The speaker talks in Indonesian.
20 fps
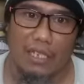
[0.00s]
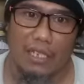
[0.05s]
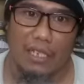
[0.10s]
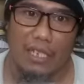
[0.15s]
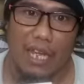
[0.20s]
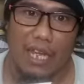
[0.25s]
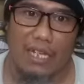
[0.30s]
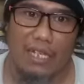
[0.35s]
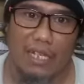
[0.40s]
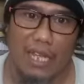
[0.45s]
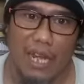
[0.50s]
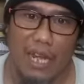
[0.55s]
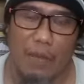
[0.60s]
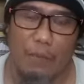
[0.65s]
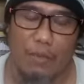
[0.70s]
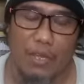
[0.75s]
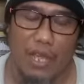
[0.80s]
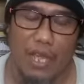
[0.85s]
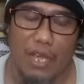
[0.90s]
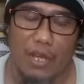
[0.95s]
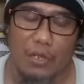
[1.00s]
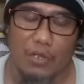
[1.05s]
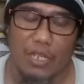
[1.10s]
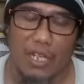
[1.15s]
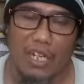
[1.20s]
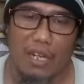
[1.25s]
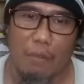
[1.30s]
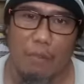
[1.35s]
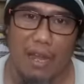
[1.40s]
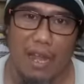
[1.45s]
yang di dalamnya harus
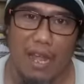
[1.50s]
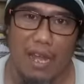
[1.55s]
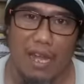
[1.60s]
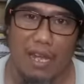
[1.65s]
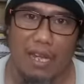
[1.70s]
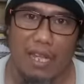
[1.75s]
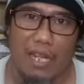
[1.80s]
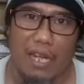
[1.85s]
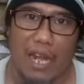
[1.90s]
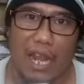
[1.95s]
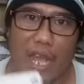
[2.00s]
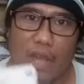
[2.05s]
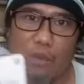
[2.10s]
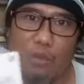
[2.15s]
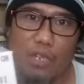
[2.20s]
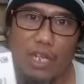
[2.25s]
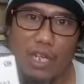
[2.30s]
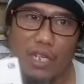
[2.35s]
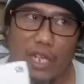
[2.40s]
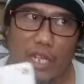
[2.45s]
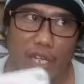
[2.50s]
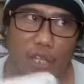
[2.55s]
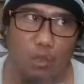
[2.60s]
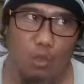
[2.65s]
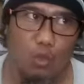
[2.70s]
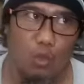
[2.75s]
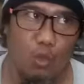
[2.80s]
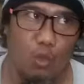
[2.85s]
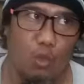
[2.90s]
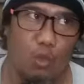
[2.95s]
ada makanan dari laut dan dari
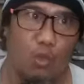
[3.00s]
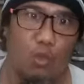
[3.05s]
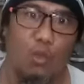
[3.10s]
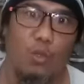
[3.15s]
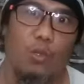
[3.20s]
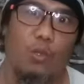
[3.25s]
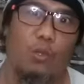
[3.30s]
gunung